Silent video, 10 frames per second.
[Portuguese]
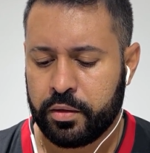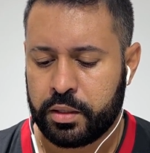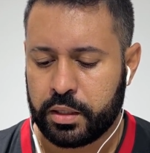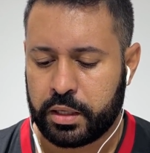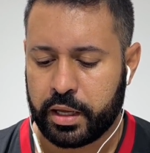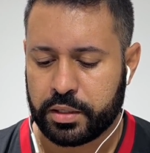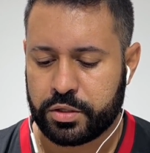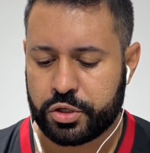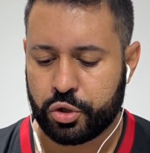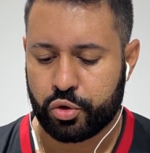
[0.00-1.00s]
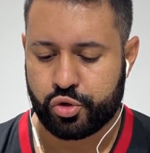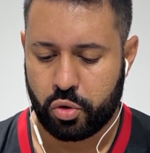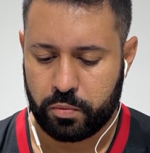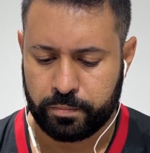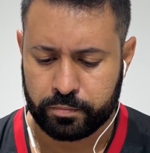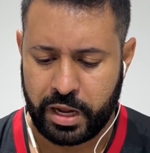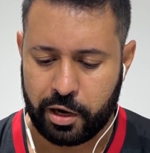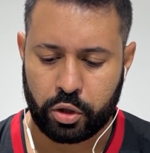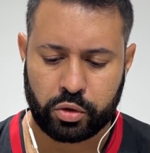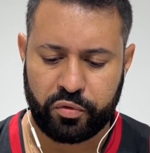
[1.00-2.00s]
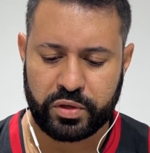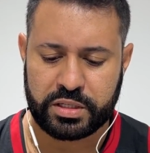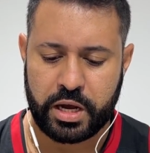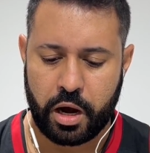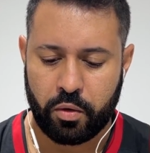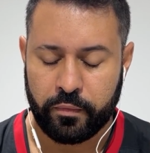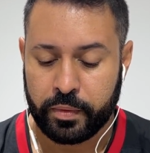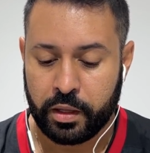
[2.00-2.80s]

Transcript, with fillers: que quer assistir o jogo. A nota oficial.